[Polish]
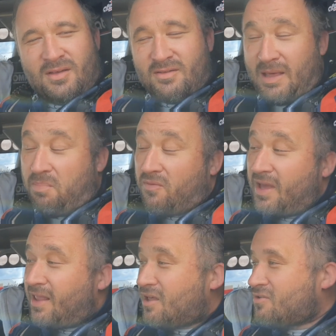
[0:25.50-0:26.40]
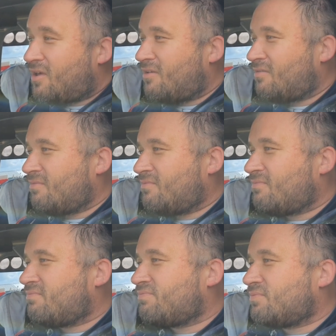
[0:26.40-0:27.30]
Zapowiada się
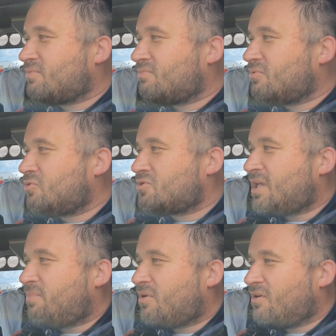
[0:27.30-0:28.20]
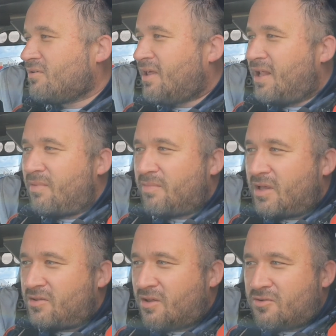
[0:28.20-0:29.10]
różna pogoda, ale mam
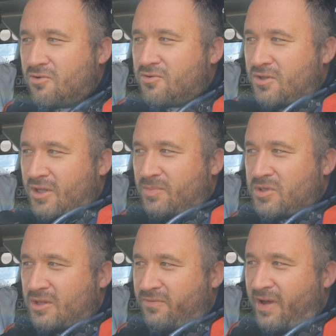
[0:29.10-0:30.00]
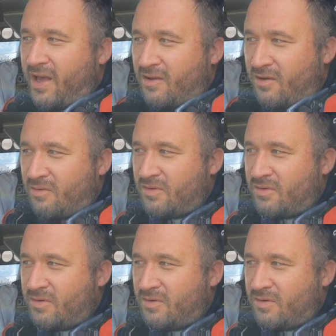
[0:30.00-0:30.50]
nadzieję, że odcinki przetrwają